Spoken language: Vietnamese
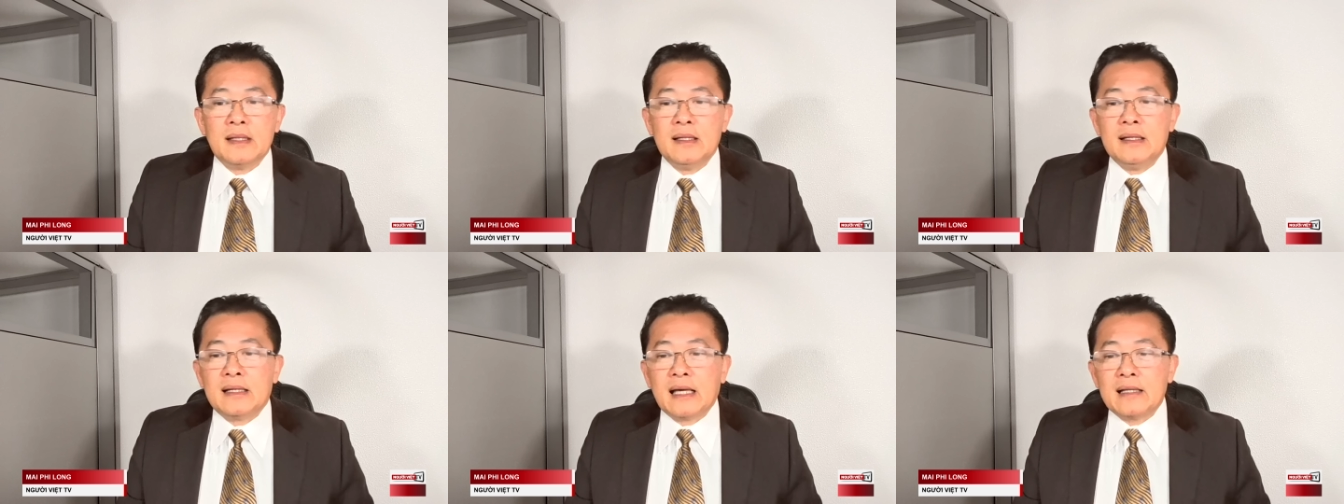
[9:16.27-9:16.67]

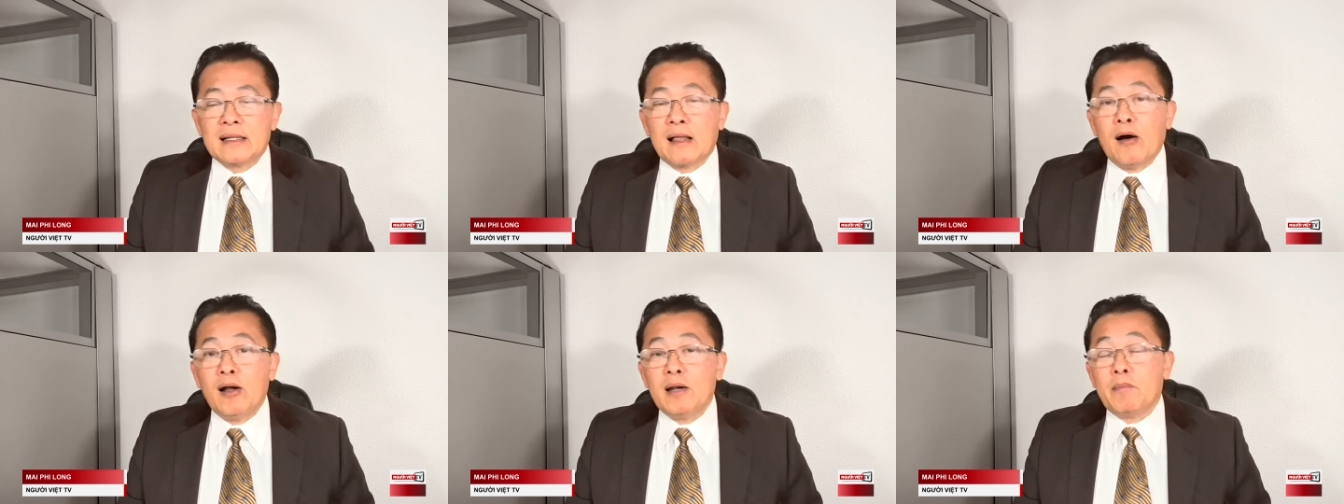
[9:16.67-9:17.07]
thì cái
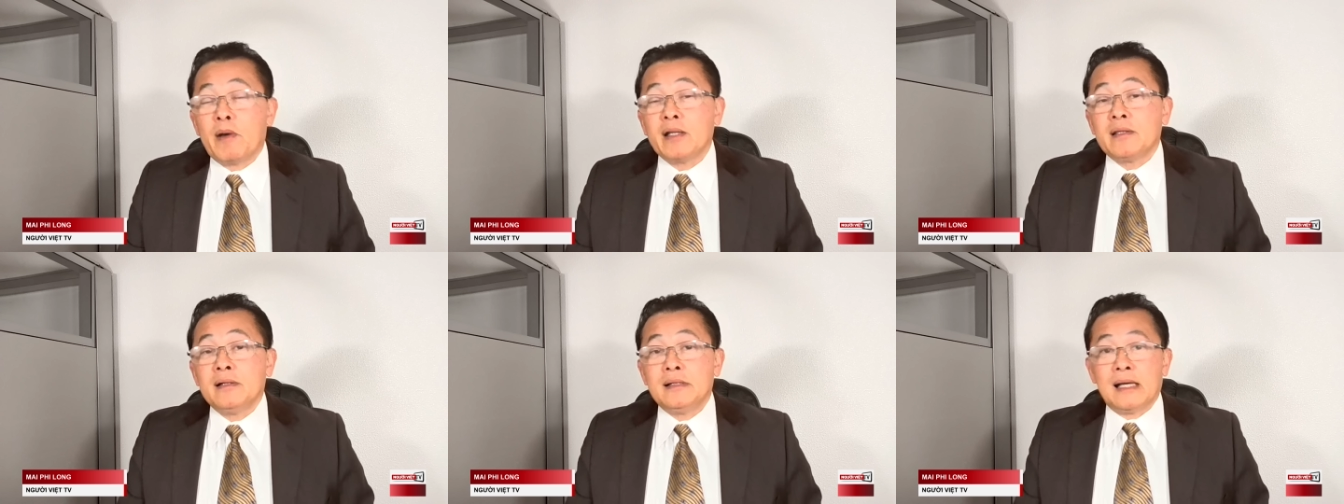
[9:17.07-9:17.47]
đó là một
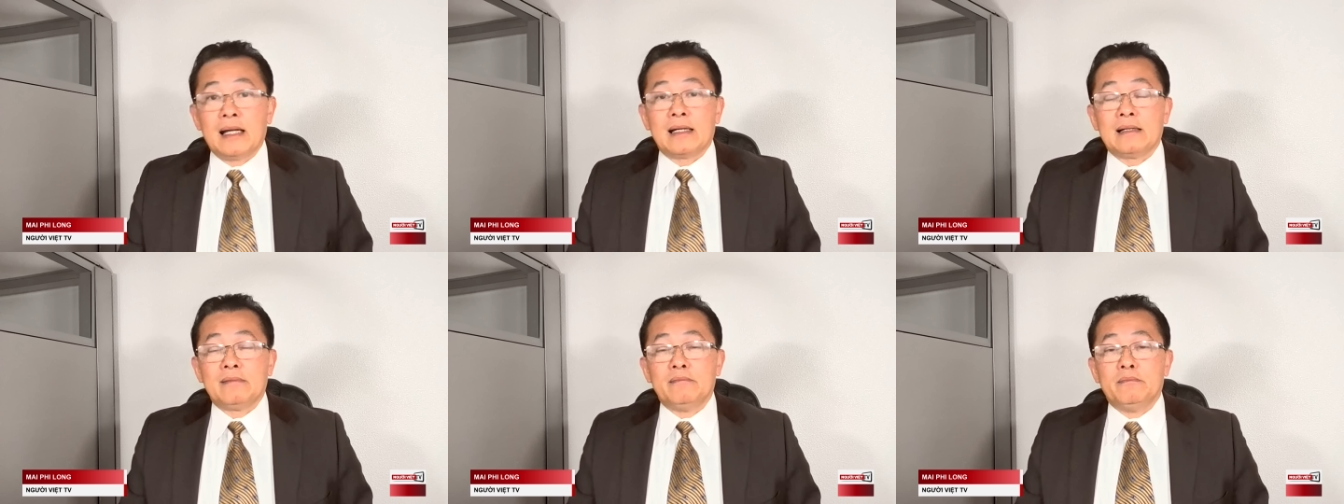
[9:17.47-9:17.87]
cái tư
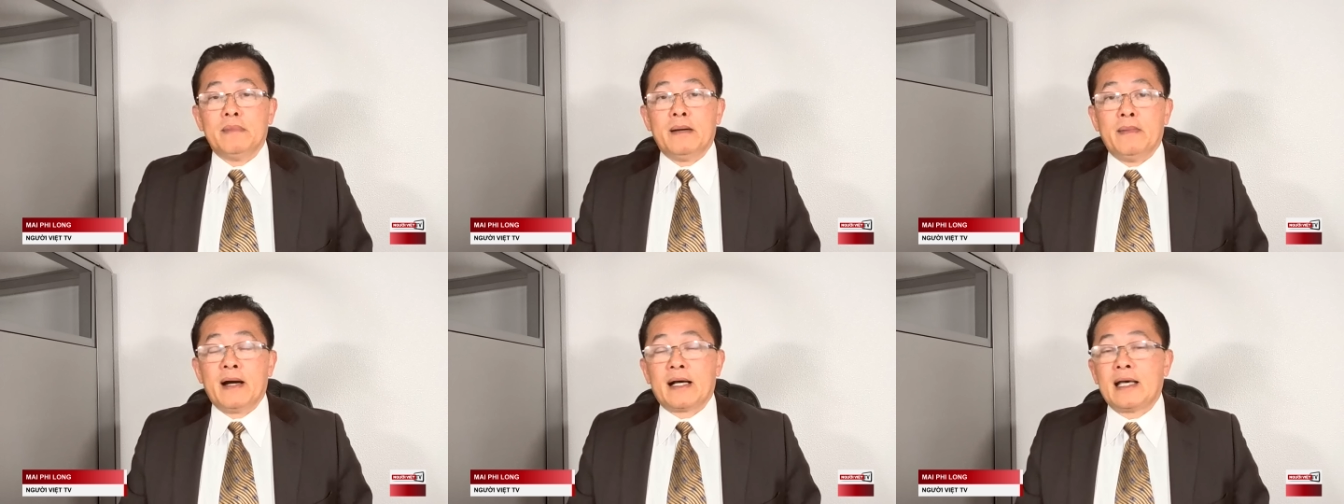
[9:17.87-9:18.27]
cách
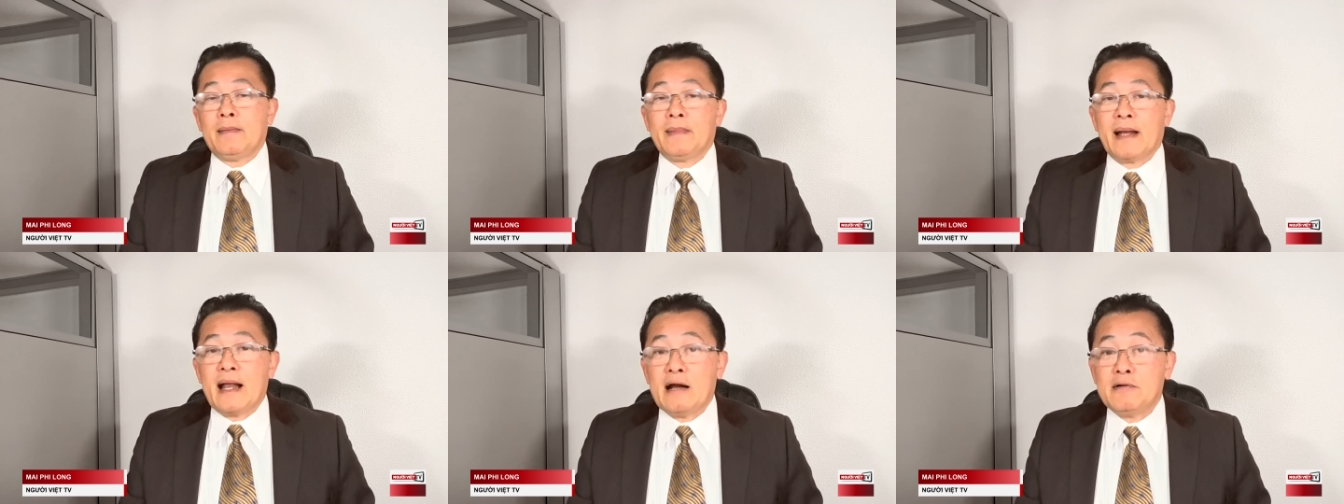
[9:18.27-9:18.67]
mà bà
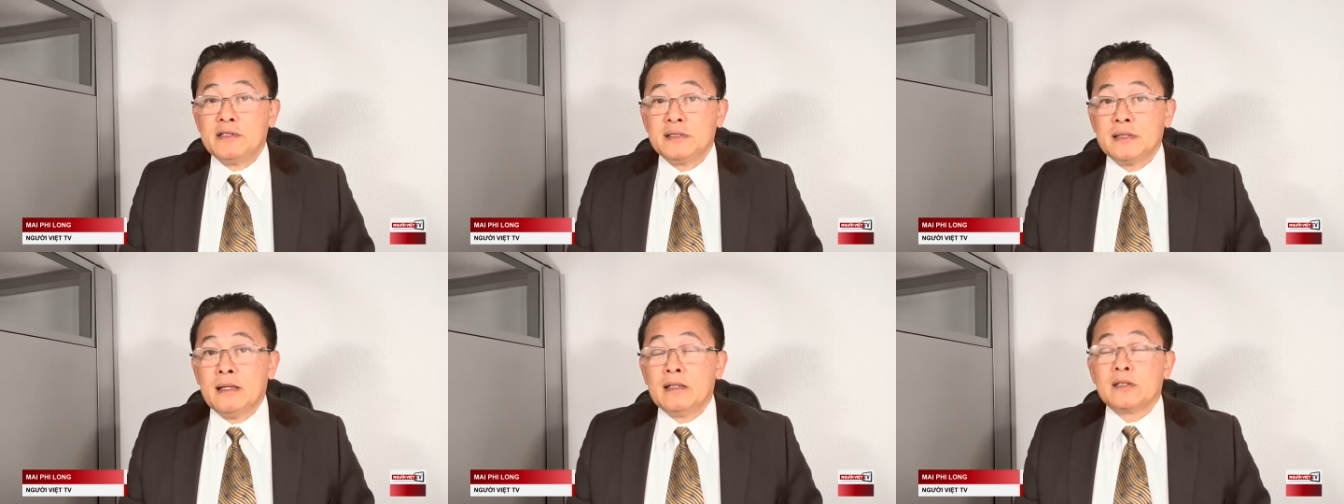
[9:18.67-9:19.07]
Kamala
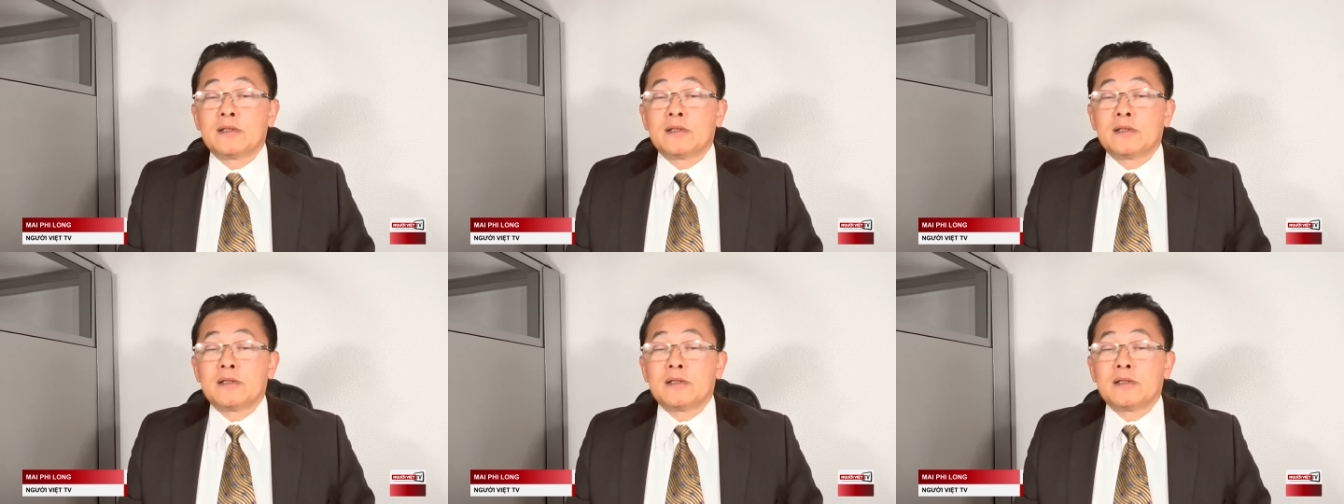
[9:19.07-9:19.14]
Harris